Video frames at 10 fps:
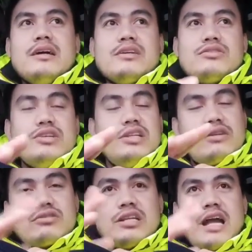So hindi ko
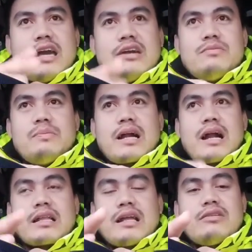sinayang yung
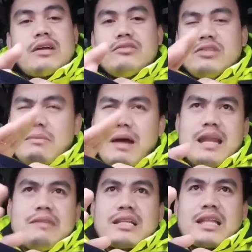pagkakataon na yun. Di baling
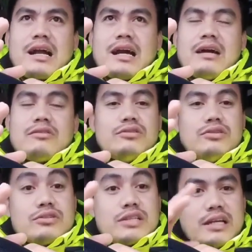matanggal ako
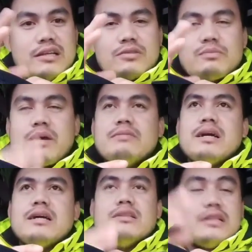noon sa Dison Farm
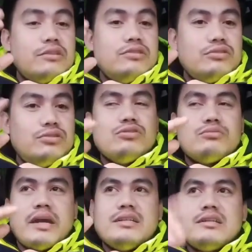na, na yun yung
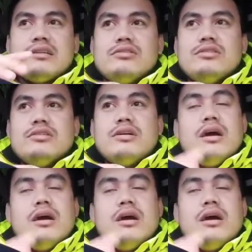mindset ko noon.